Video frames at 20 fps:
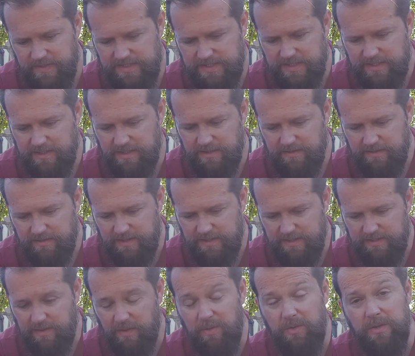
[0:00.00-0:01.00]
was ich
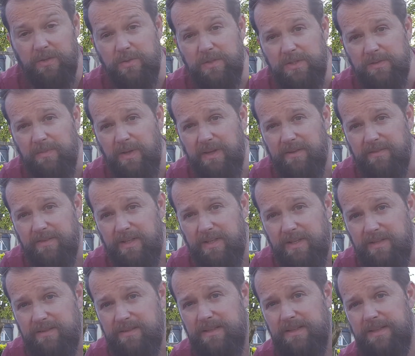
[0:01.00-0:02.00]
jetzt auch natürlich machen
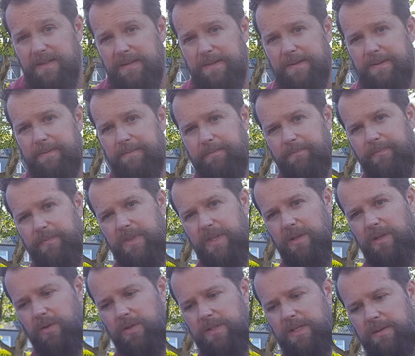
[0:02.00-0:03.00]
werde,
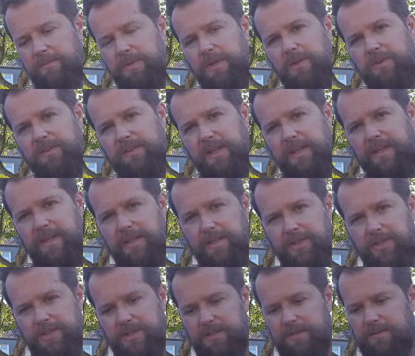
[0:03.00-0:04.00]
die Leute haben die
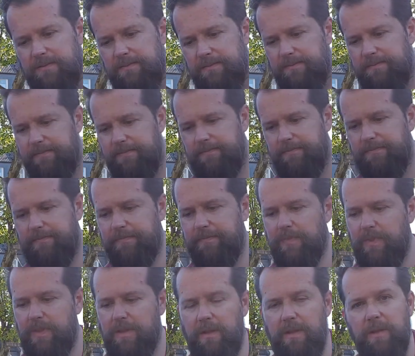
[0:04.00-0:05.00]
auseinandergeschnitten.
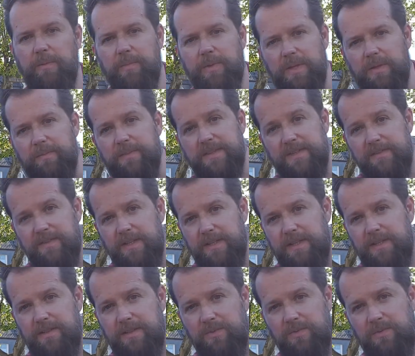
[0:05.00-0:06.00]
Da hat man nämlich zwei
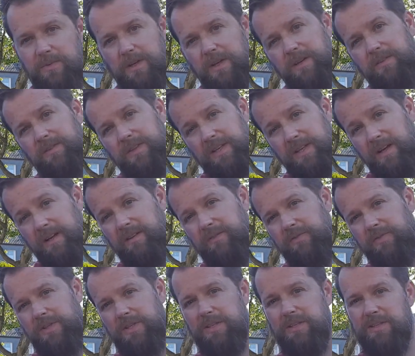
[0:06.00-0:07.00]
Dichtungen, da kann man die eine
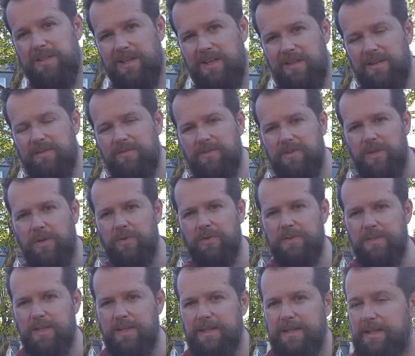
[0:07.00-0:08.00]
von innen, die andere von
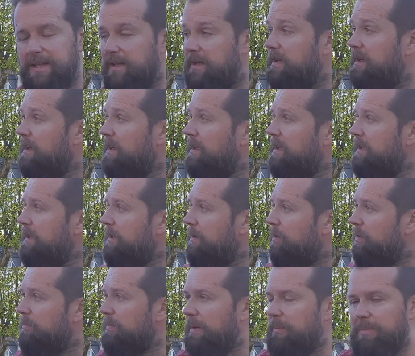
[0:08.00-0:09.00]
außen einlegen.
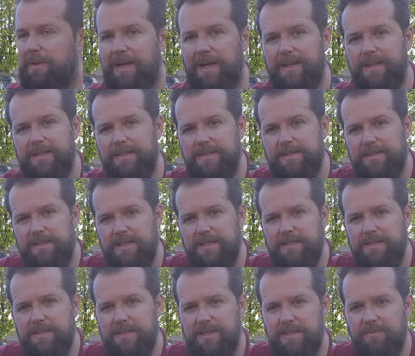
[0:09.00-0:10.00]
Und mein Plan ist es
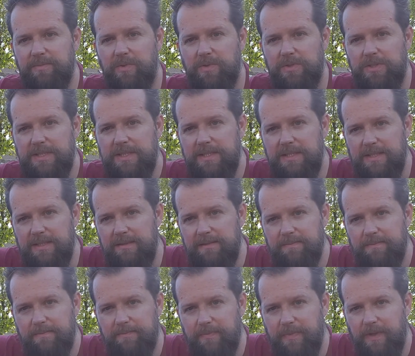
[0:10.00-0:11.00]
jetzt, ich montiere den,
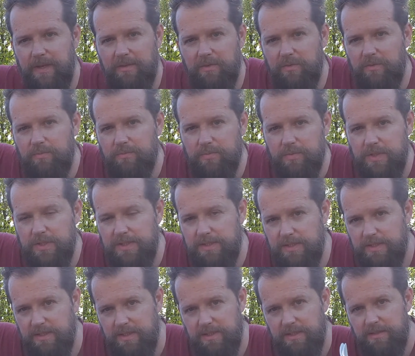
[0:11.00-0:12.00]
also
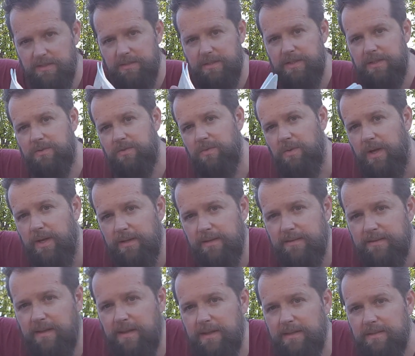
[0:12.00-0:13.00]
richtig hier Dichtung eine
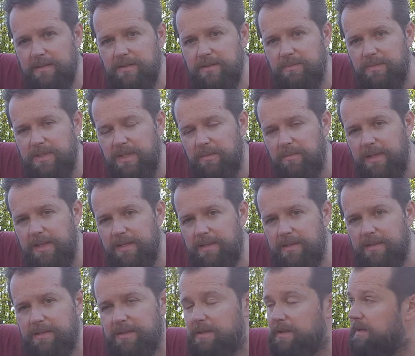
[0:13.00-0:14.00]
Seite mit der
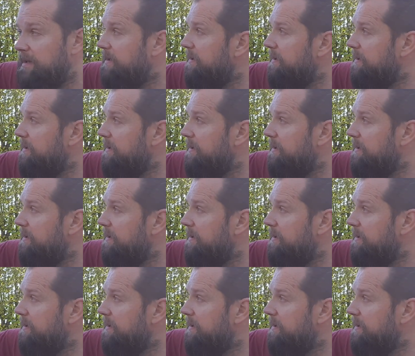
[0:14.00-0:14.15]
Blende,